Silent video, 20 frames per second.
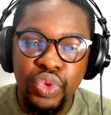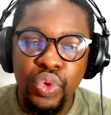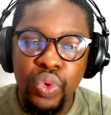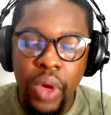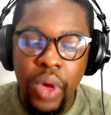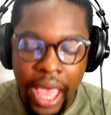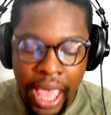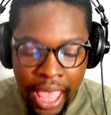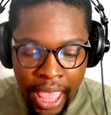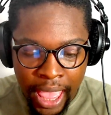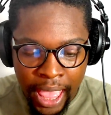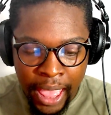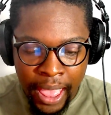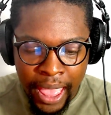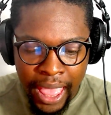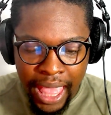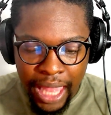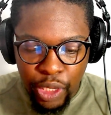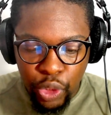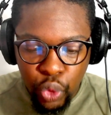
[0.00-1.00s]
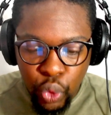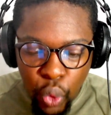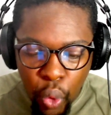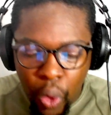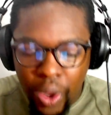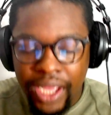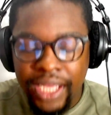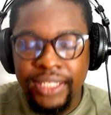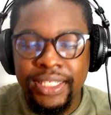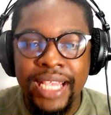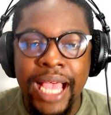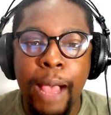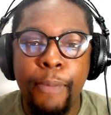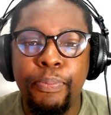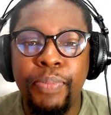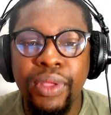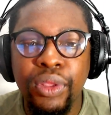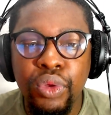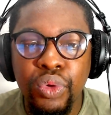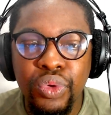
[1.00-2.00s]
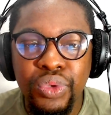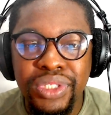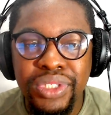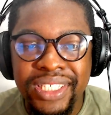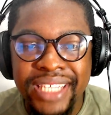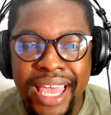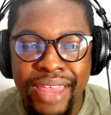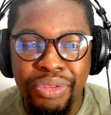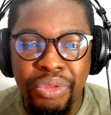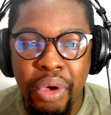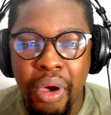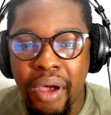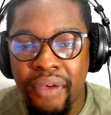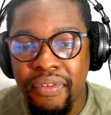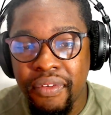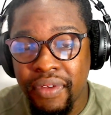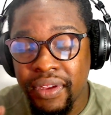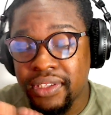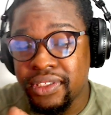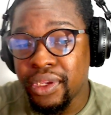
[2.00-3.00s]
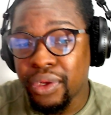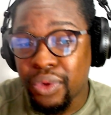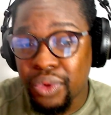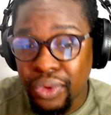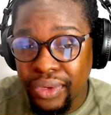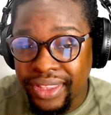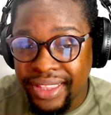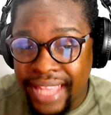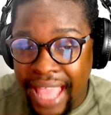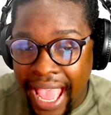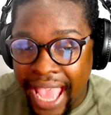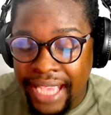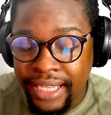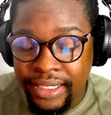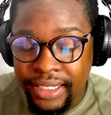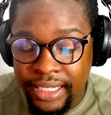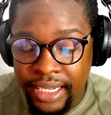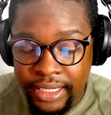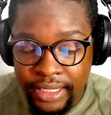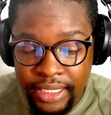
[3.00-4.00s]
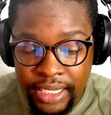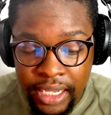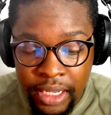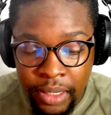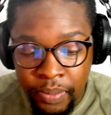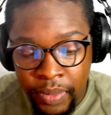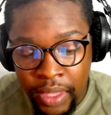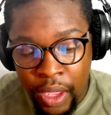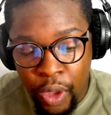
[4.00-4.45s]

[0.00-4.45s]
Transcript: é, Lucas capítulo 19, versículo 10 diz assim: